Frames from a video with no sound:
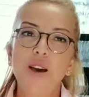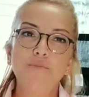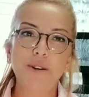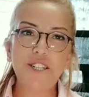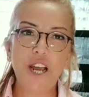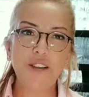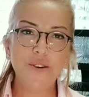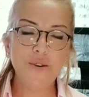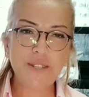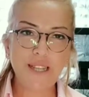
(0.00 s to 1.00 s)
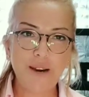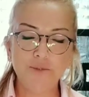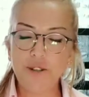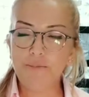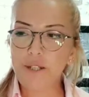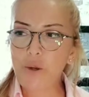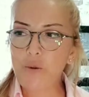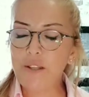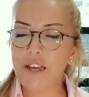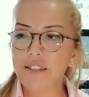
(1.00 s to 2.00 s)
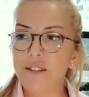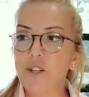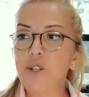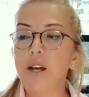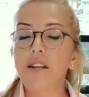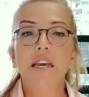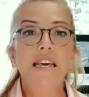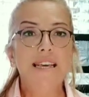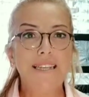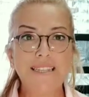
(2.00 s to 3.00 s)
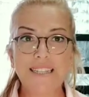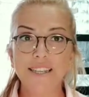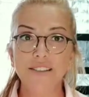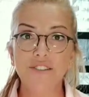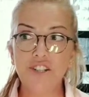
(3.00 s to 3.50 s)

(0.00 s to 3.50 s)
Başak ve yükselen burcu Başak olan arkadaşlar Salı ve